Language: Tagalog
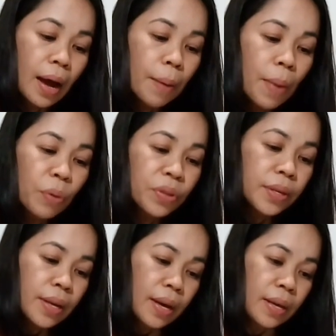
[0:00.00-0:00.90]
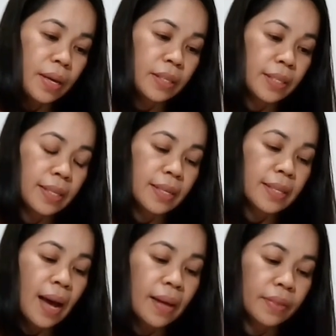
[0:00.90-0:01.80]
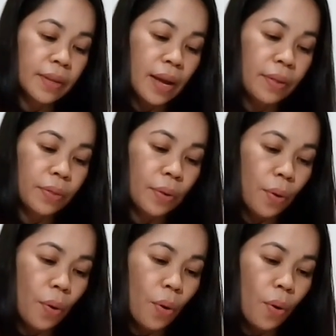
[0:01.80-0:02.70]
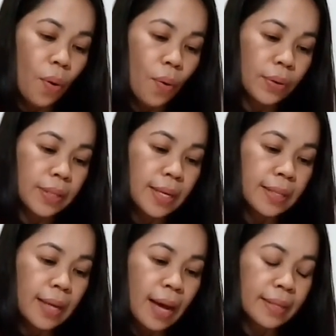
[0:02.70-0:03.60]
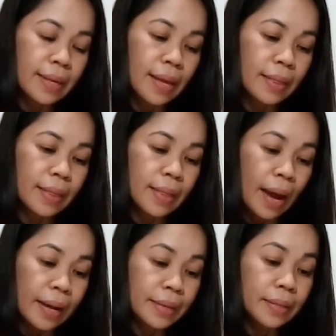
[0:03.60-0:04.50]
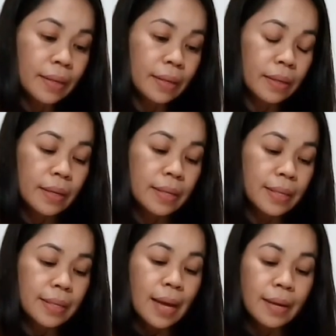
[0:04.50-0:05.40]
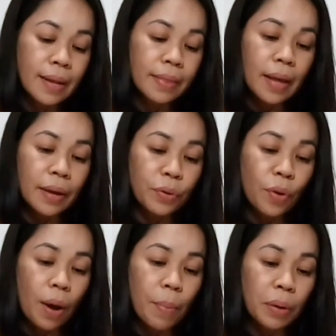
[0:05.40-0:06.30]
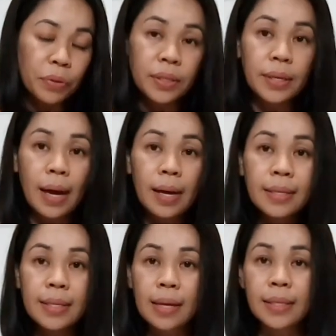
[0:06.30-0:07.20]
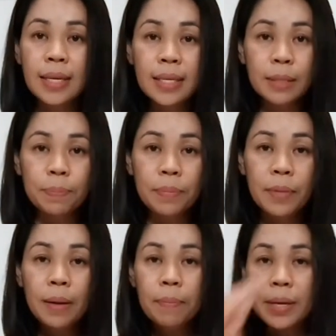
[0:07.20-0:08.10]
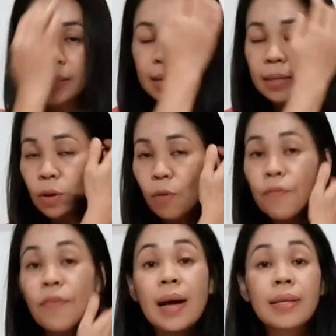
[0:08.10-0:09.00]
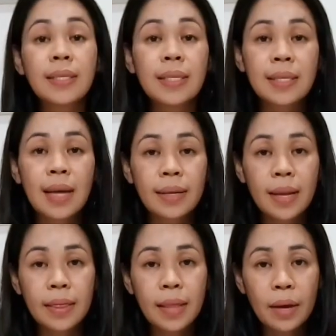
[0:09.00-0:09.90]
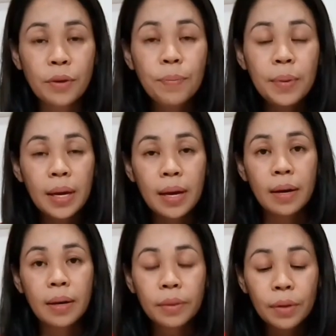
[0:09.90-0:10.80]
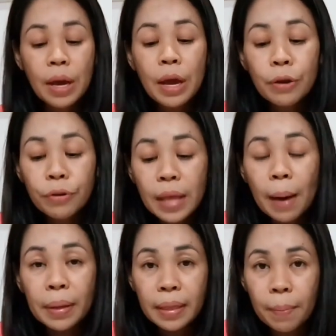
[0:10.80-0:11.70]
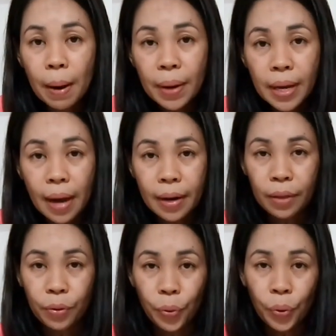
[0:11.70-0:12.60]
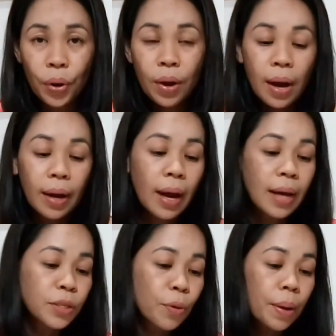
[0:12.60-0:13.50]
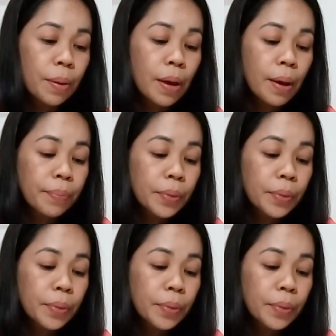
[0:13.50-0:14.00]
ang amount niya is 600, 609 609 yung amount niya sa 6 pieces of bond, 609 yung binayaran, yung dapat nababayaran ko. Kaso may